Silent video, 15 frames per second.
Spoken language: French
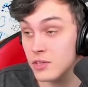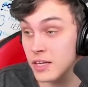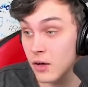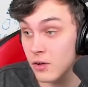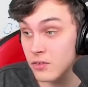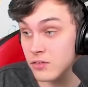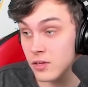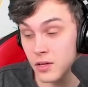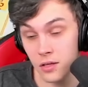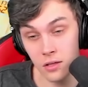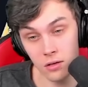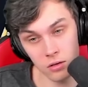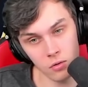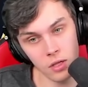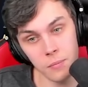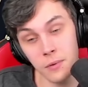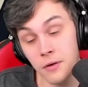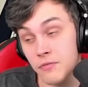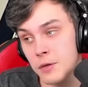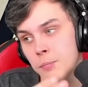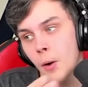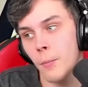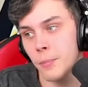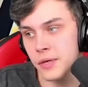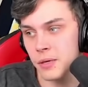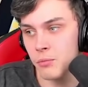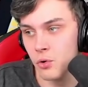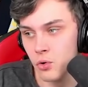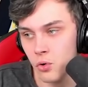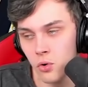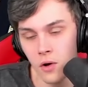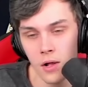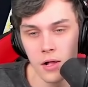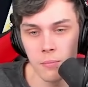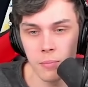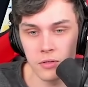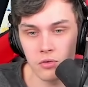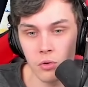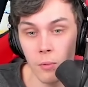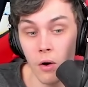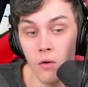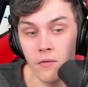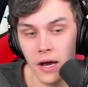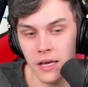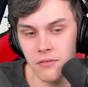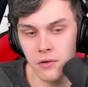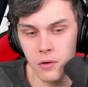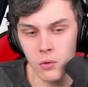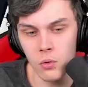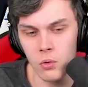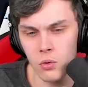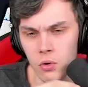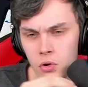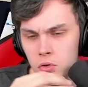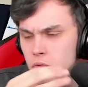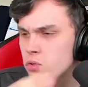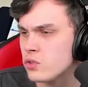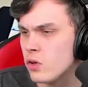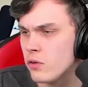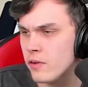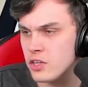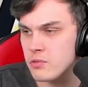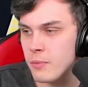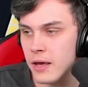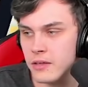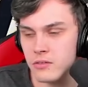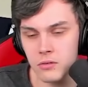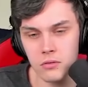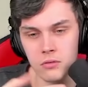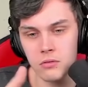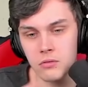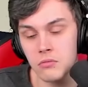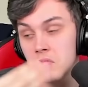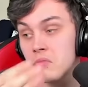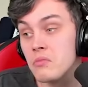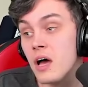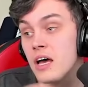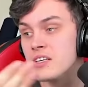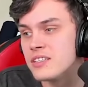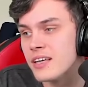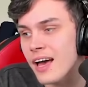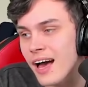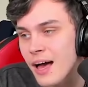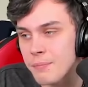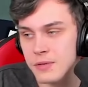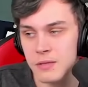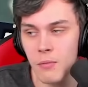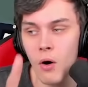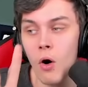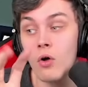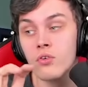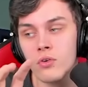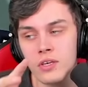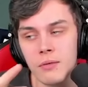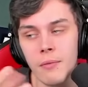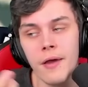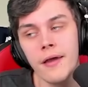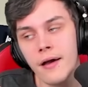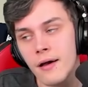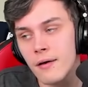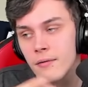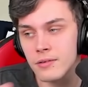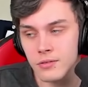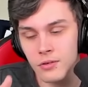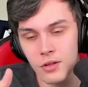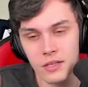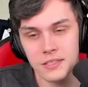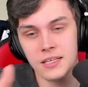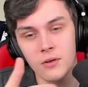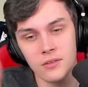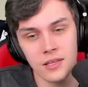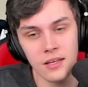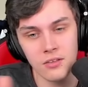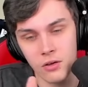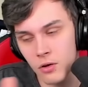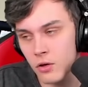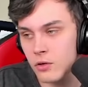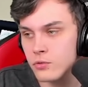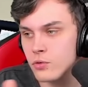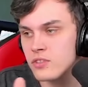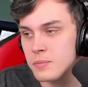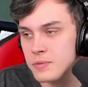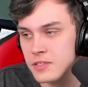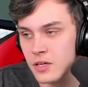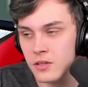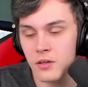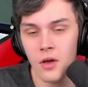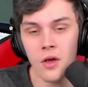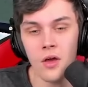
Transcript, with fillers: 40. on a bien fait de pas en payer beaucoup. Parce que bah, on va arriver aux 200 euh, vaches max euh, assez rapidement, entre guillemets. Hein, parce en a que 54 en, deux épisodes.